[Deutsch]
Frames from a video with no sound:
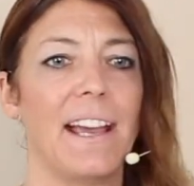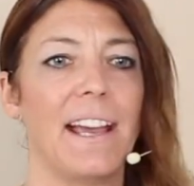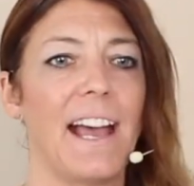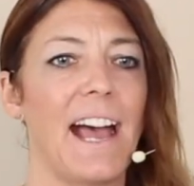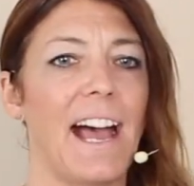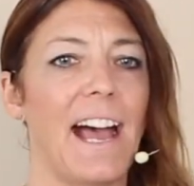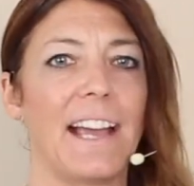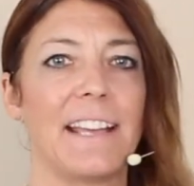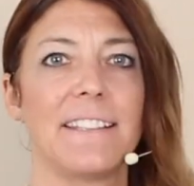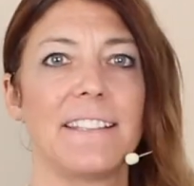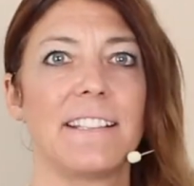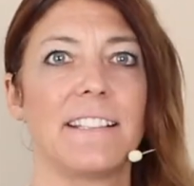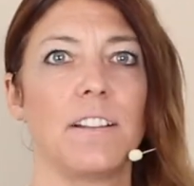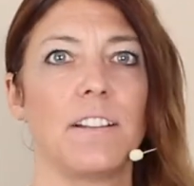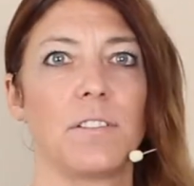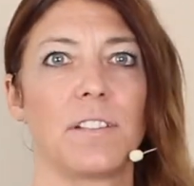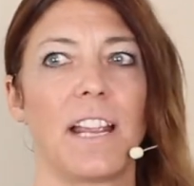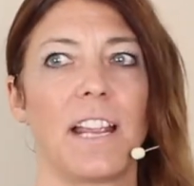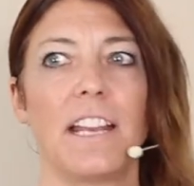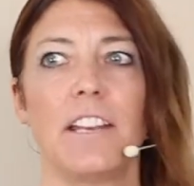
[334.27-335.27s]

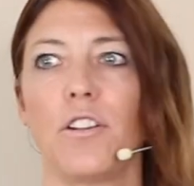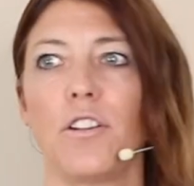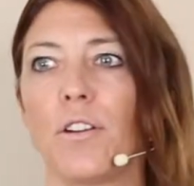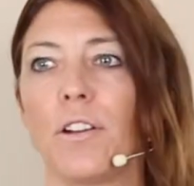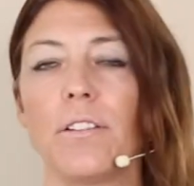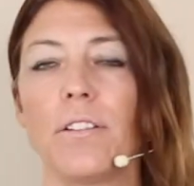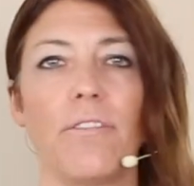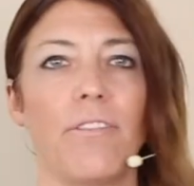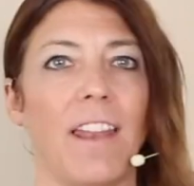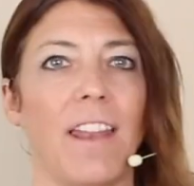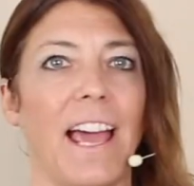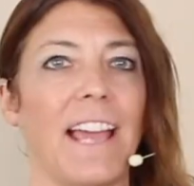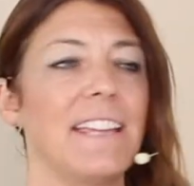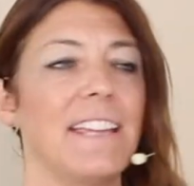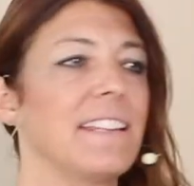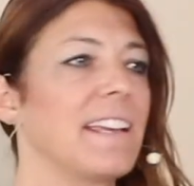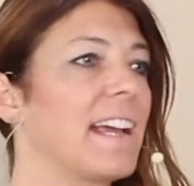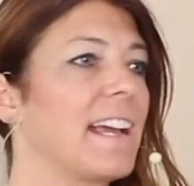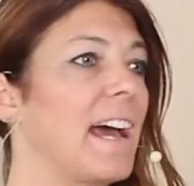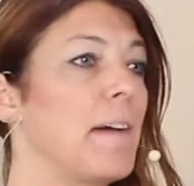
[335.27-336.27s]
einzelne oder einen neuen
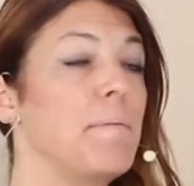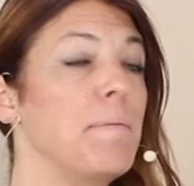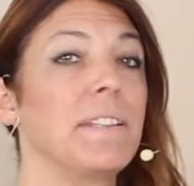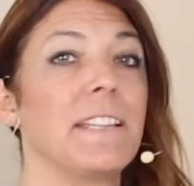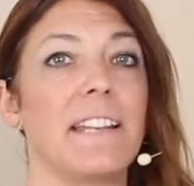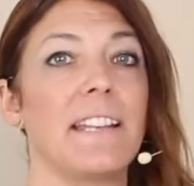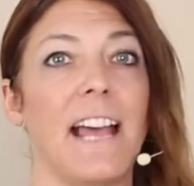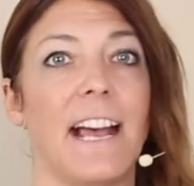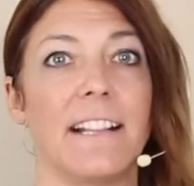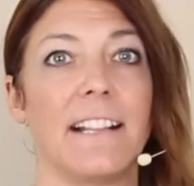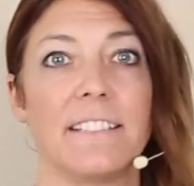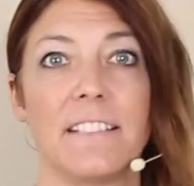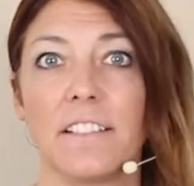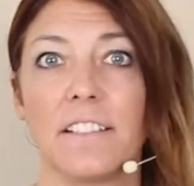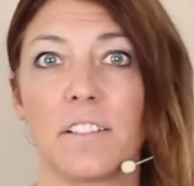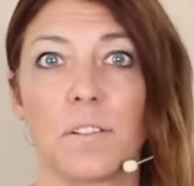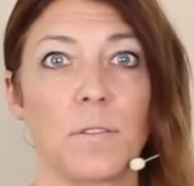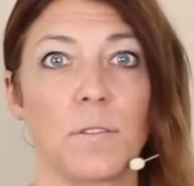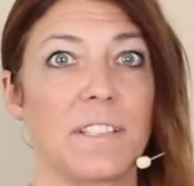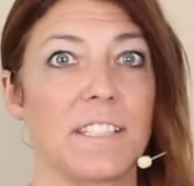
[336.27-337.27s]
Flyer, dann kann man den
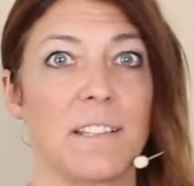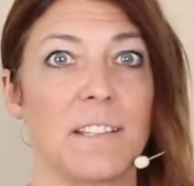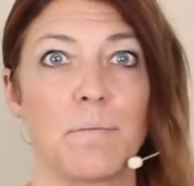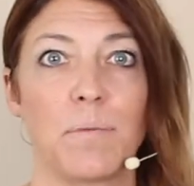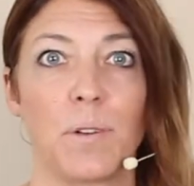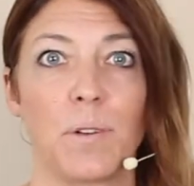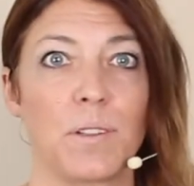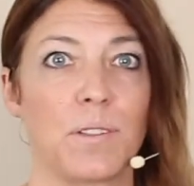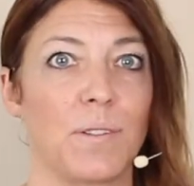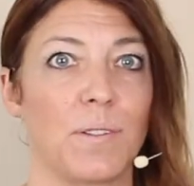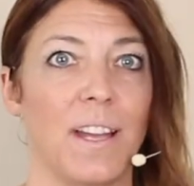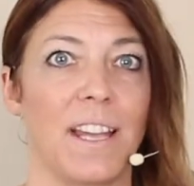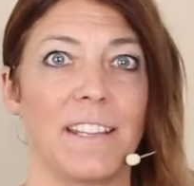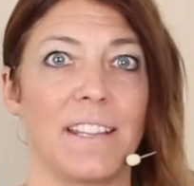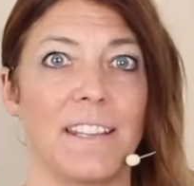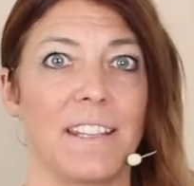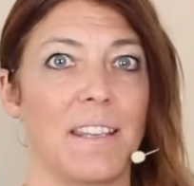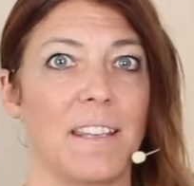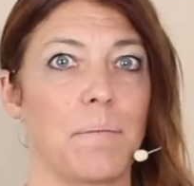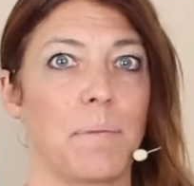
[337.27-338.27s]
alten trotzdem noch zu
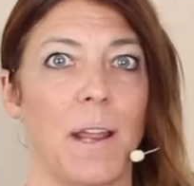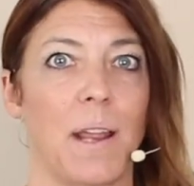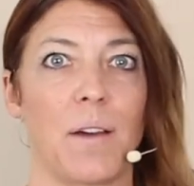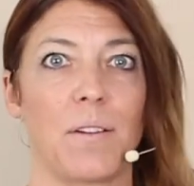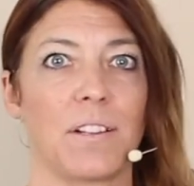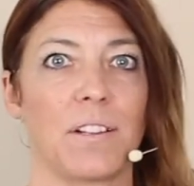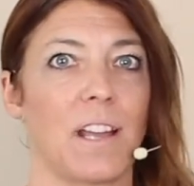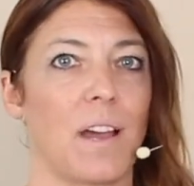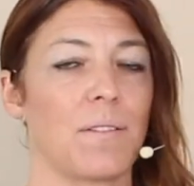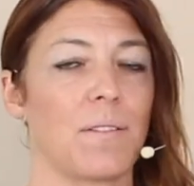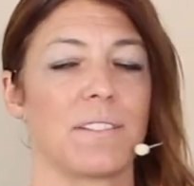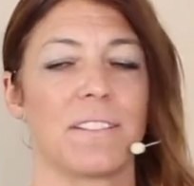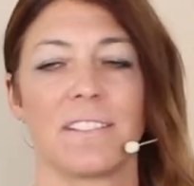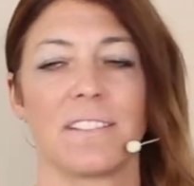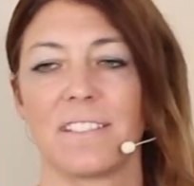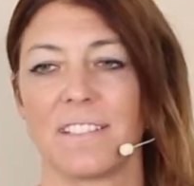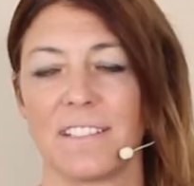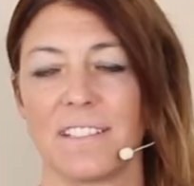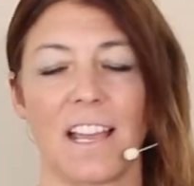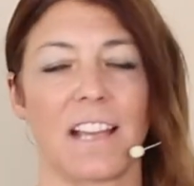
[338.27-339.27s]
Ende gebrauchen, außer
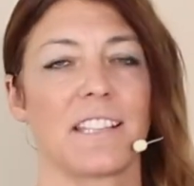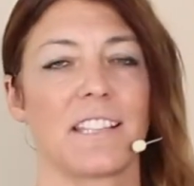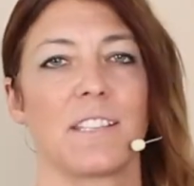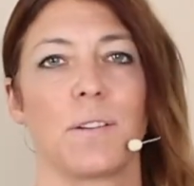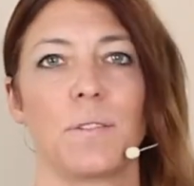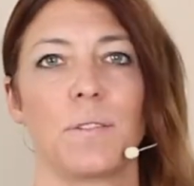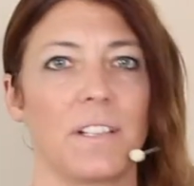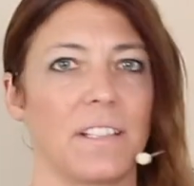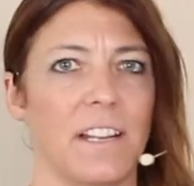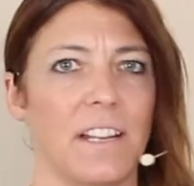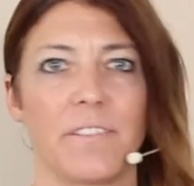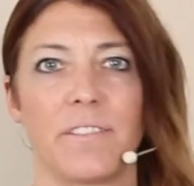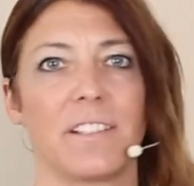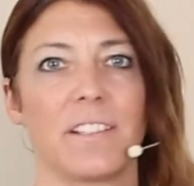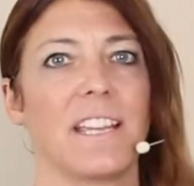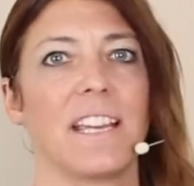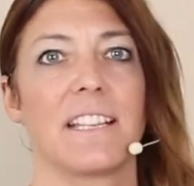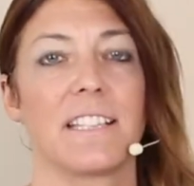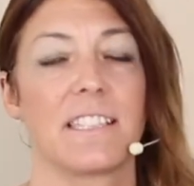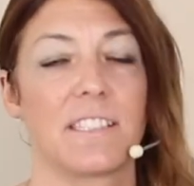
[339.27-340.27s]
es sind Aktionen drauf
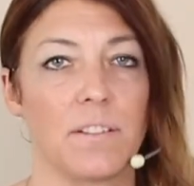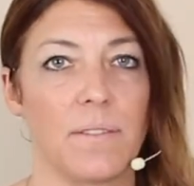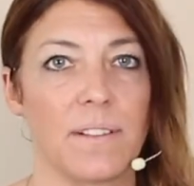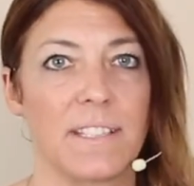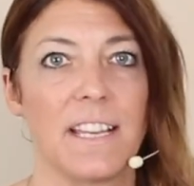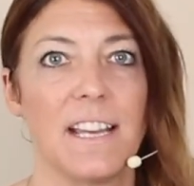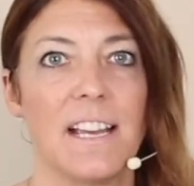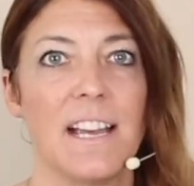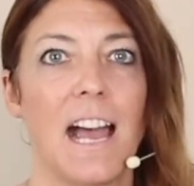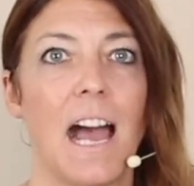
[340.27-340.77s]
oder irgend sowas.